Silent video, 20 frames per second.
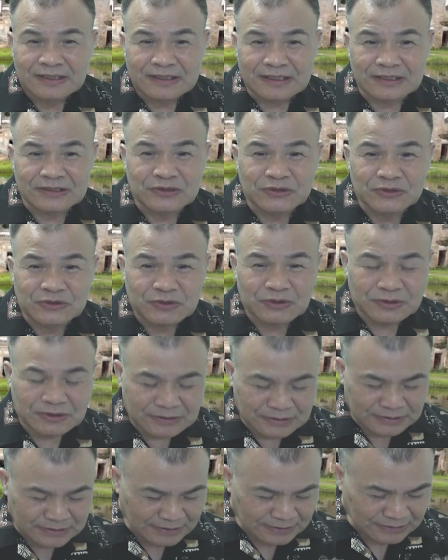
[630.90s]
根
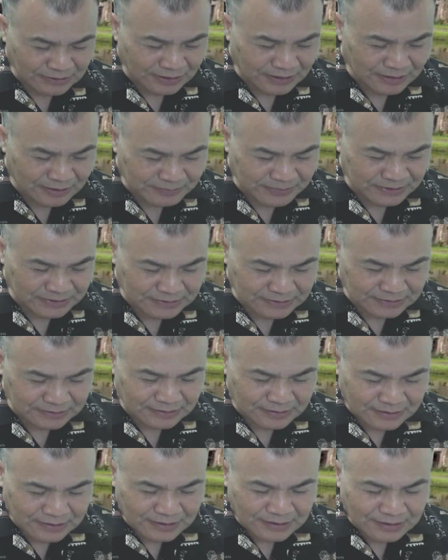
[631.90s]
据纪晓岚笔
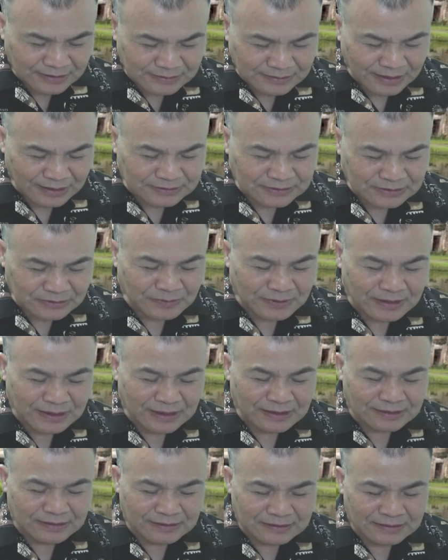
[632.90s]
记，他认为
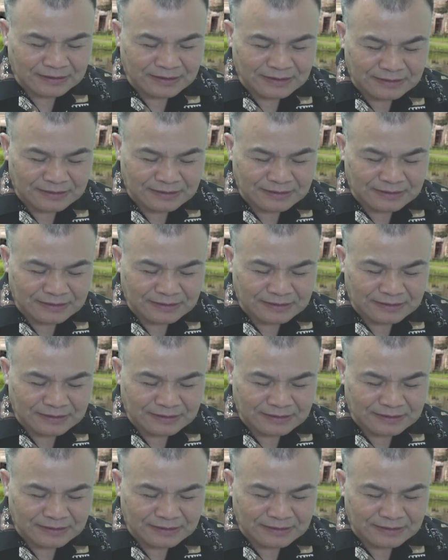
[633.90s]
啊，